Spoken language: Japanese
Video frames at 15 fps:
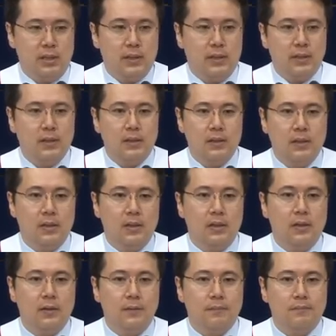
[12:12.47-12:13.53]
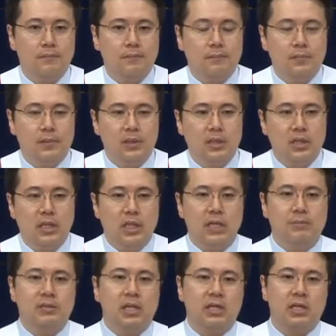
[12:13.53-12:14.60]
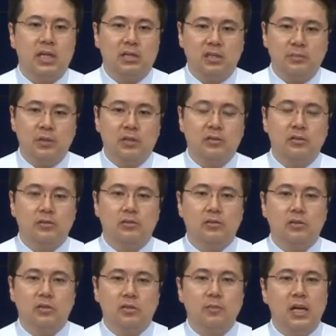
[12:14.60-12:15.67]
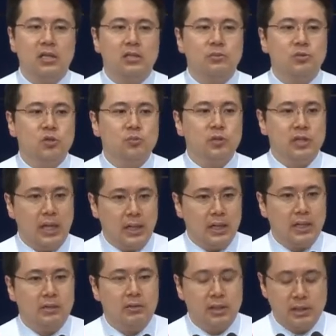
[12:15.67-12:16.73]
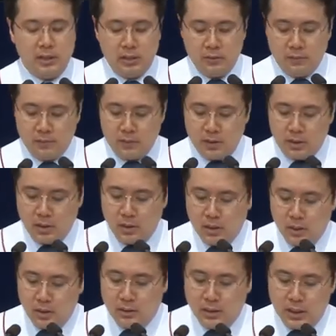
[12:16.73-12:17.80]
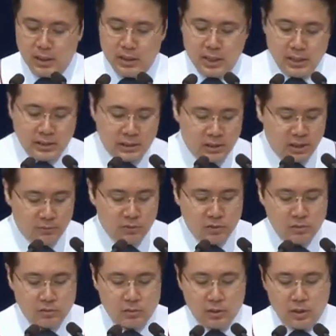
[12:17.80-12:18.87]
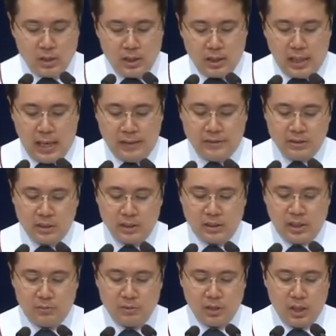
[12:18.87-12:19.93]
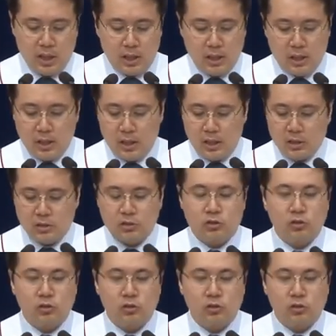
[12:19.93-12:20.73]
えー、葉っぱが小さいため細いためその分、えー、水分の蒸発が少ないわけですね